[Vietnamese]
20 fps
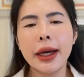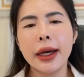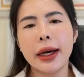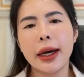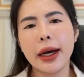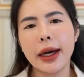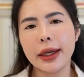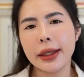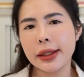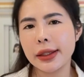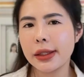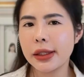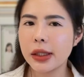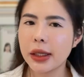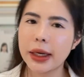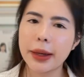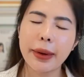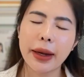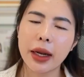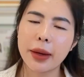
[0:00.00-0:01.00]
À, như
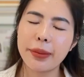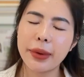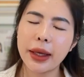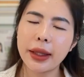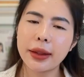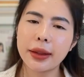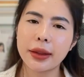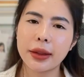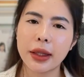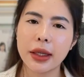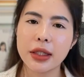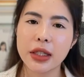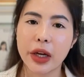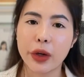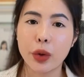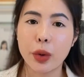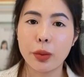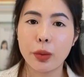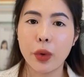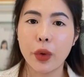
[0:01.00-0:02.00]
các bạn đã biết, tình trạng
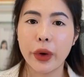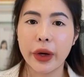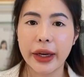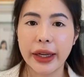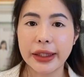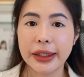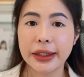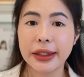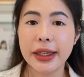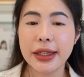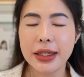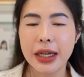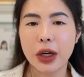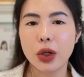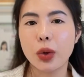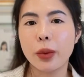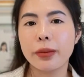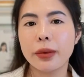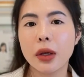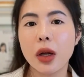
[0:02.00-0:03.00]
đồi mồi là những tình trạng
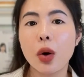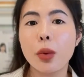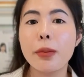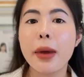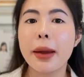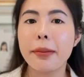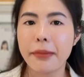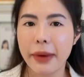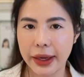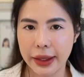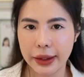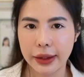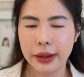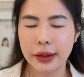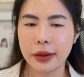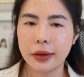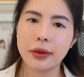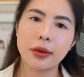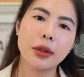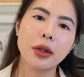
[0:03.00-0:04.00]
đốm nâu bề mặt
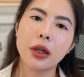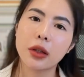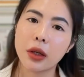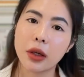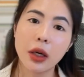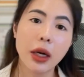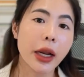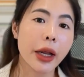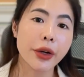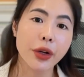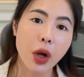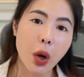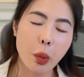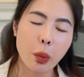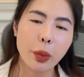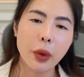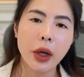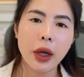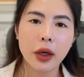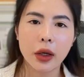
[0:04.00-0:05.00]
thường nó rất là
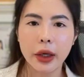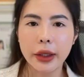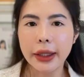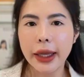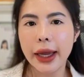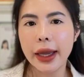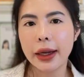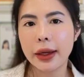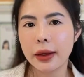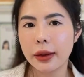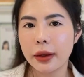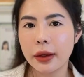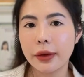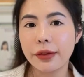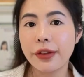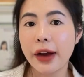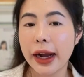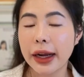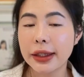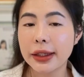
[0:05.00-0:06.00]
nông, có thể
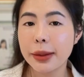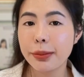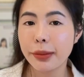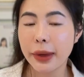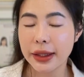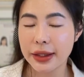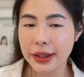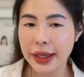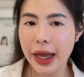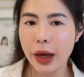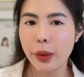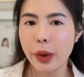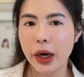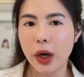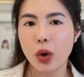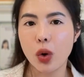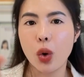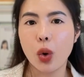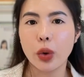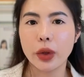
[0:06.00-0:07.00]
phẳng trên mặt da hoặc là
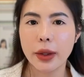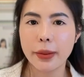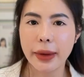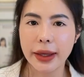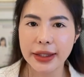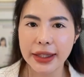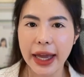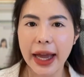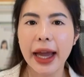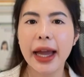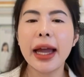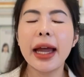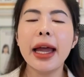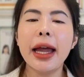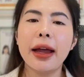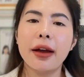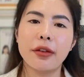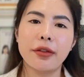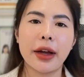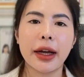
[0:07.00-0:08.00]
gồ trên mặt da.
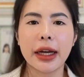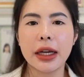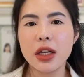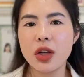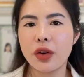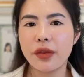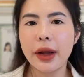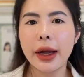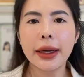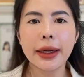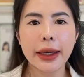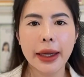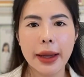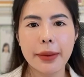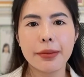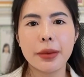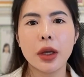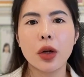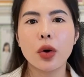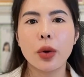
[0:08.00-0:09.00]
Và cái liệu pháp
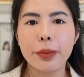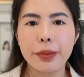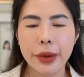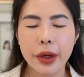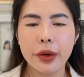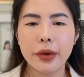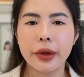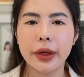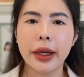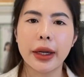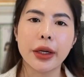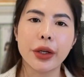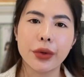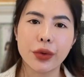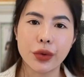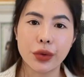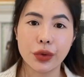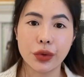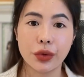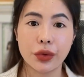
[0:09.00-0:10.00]
chemical peel là liệu
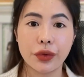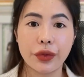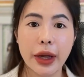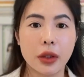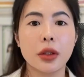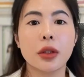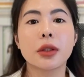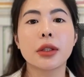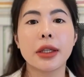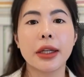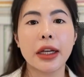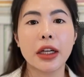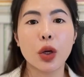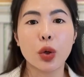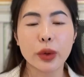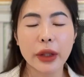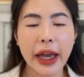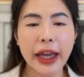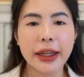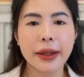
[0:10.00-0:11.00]
pháp chỉ định đầu
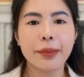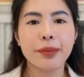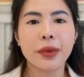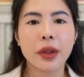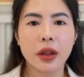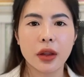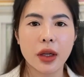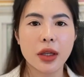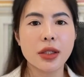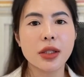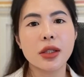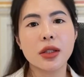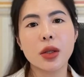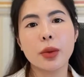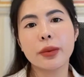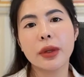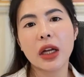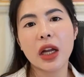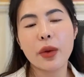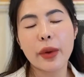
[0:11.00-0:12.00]
tay nó sử dụng
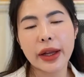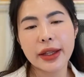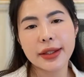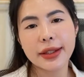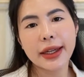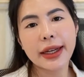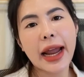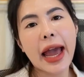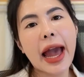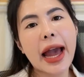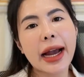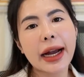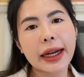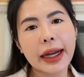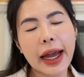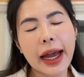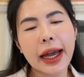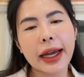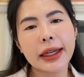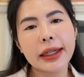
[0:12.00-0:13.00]
những cái hoạt chất
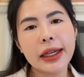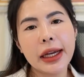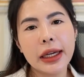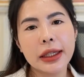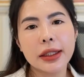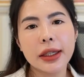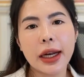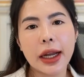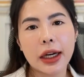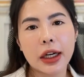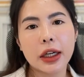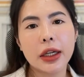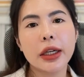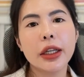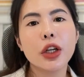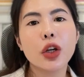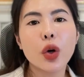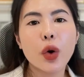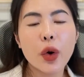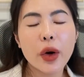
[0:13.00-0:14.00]
AHA như là
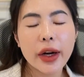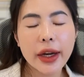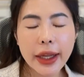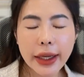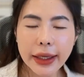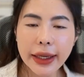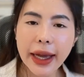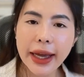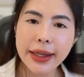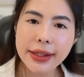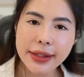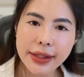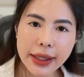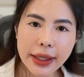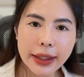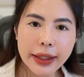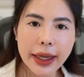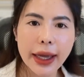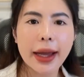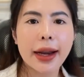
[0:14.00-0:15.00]
glycolic
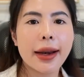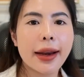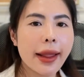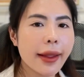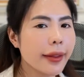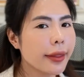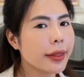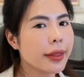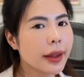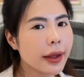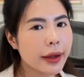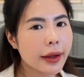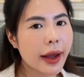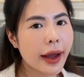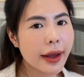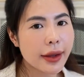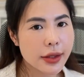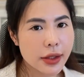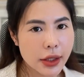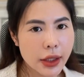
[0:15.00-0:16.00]
acid này, lactic
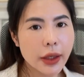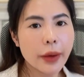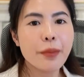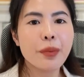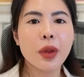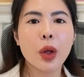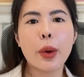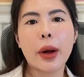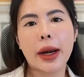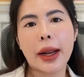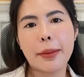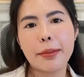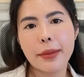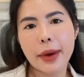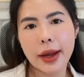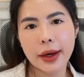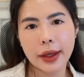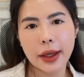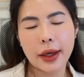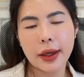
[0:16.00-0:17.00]
acid hoặc là
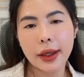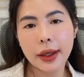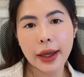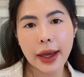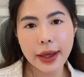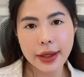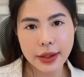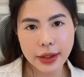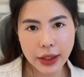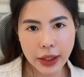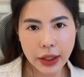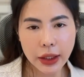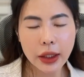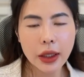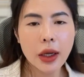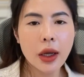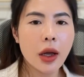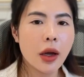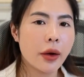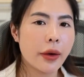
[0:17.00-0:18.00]
mandelic acid
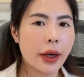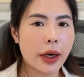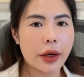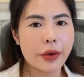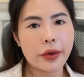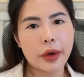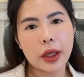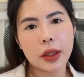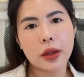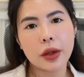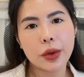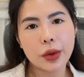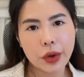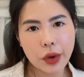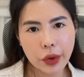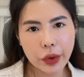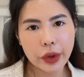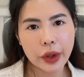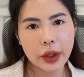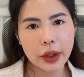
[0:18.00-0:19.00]
hoặc là
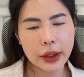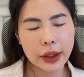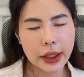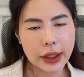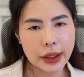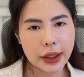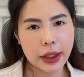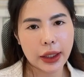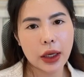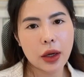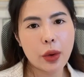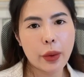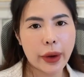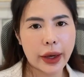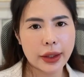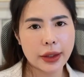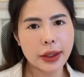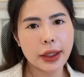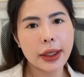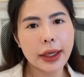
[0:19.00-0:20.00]
retinol thì những cái
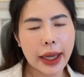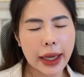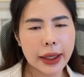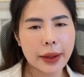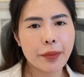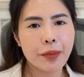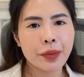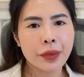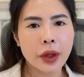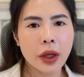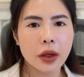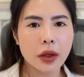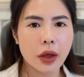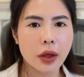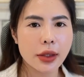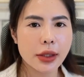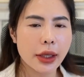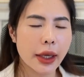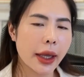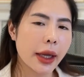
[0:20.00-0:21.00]
hoạt chất này
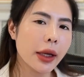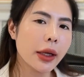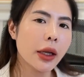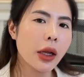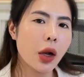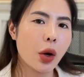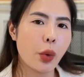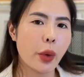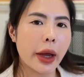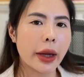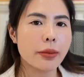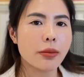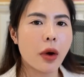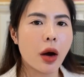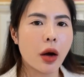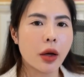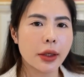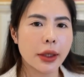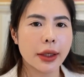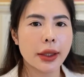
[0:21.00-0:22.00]
nó sẽ loại bỏ
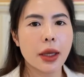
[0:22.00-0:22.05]
những cái